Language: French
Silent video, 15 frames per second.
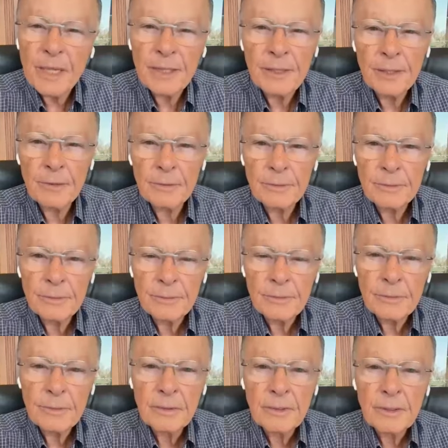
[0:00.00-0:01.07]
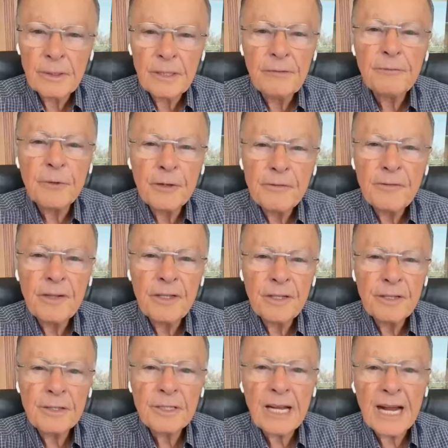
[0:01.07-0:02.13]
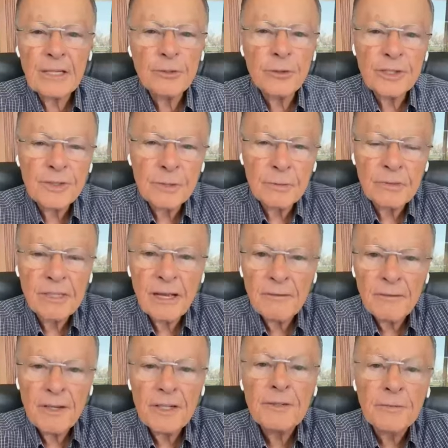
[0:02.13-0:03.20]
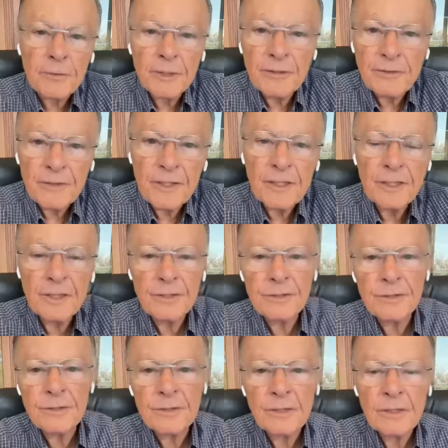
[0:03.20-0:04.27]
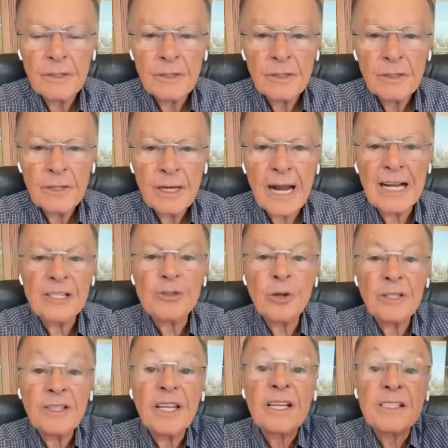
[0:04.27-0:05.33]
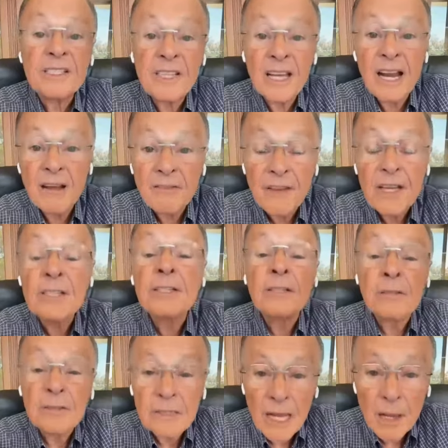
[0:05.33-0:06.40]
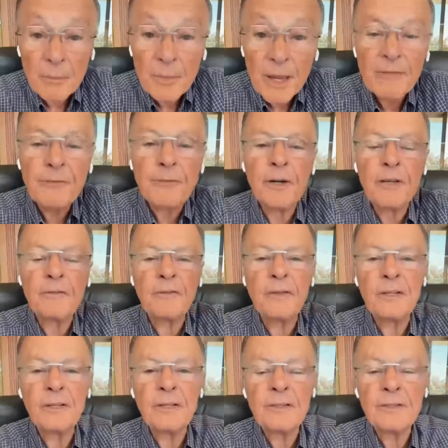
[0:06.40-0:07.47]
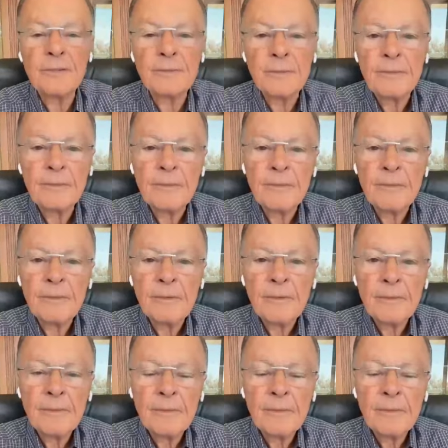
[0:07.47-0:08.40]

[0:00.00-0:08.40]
Il n'a fait que perdre. E il a été malheureux. Il s'est marié une deuxième fois, il a été malheureux. Il s'est marié une troisième fois, il a été malheureux.